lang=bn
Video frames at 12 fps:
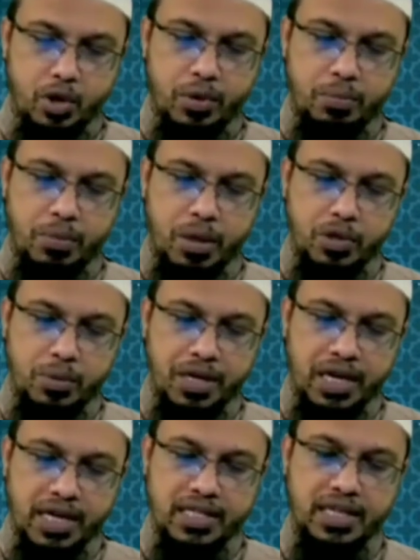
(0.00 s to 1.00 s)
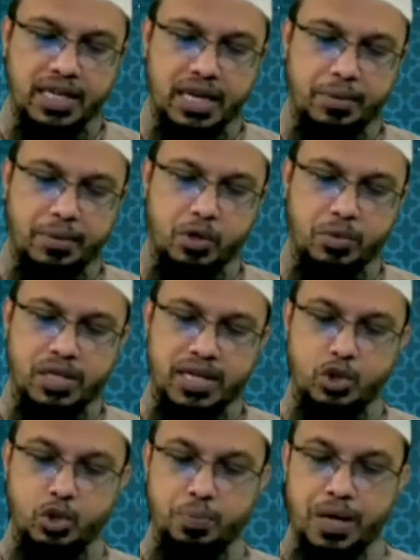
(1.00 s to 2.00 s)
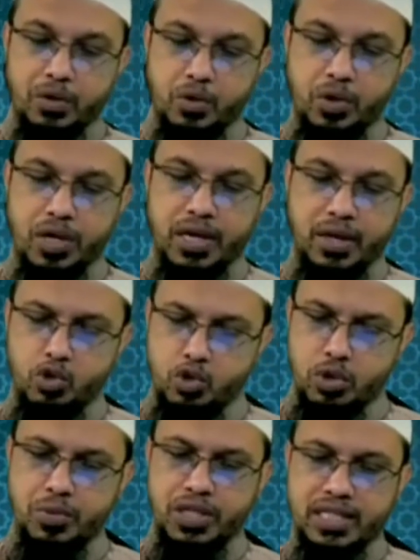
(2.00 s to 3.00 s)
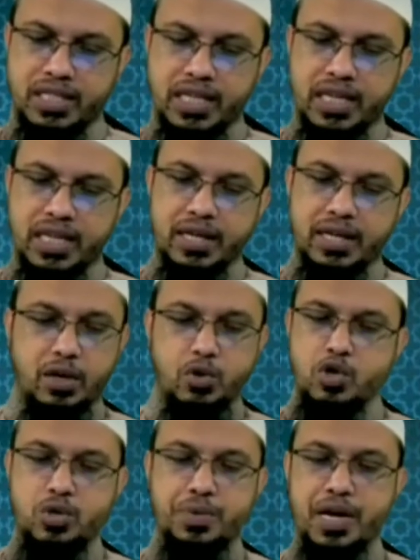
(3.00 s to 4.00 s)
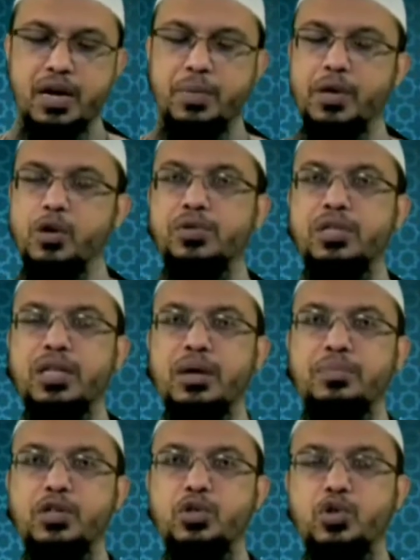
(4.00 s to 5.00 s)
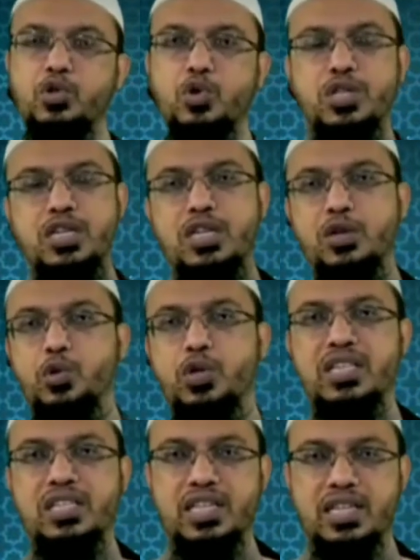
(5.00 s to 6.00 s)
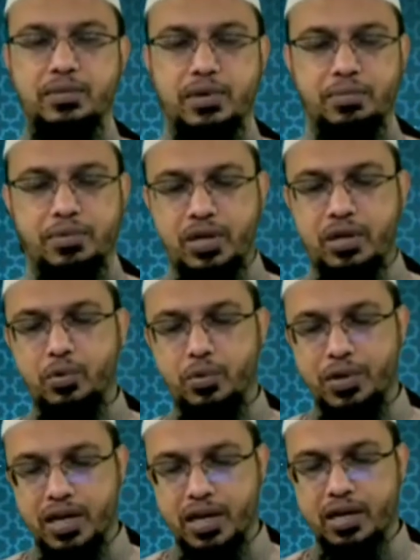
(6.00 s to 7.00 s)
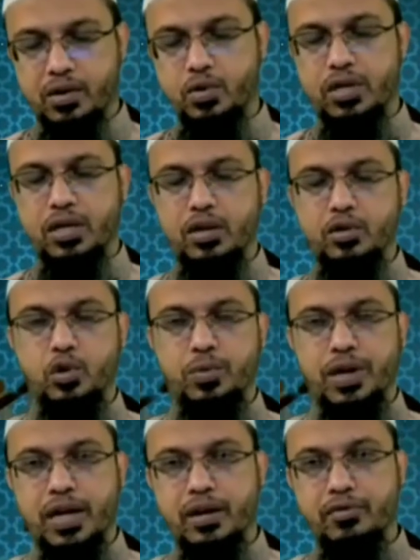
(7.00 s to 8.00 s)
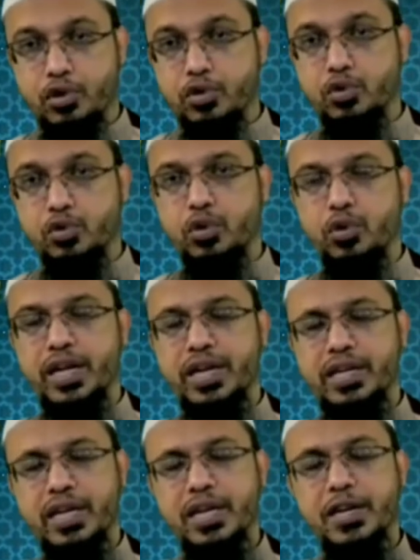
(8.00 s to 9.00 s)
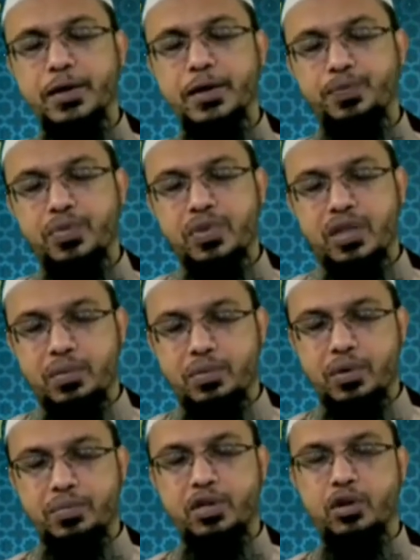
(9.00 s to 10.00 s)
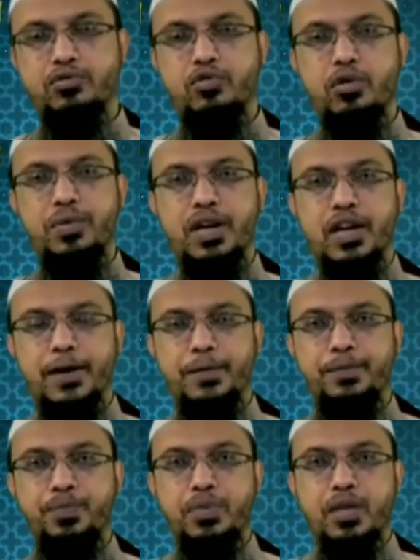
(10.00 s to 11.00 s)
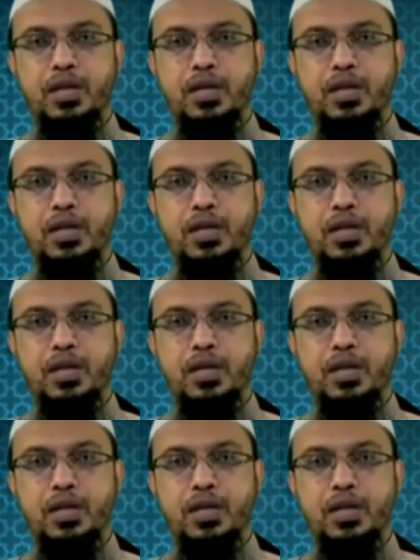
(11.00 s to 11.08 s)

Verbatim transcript: এরপর নবাব মাহমুদ আপনি লিখেছেন নাপাক অবস্থায় কিছু পান করলে কোনো সমস্যা আছে কিনা না কোনো অসুবিধা নেই নাপাক অবস্থাতে আপনার জন্য সুনির্দিষ্ট কিছু কাজ নিষেধ যেমন আপনি সলাপ করবেন না কোরআন তালাত করবেন না ফরজ গোসল হলে আর কি তারপরে আপনি তফ করবেন না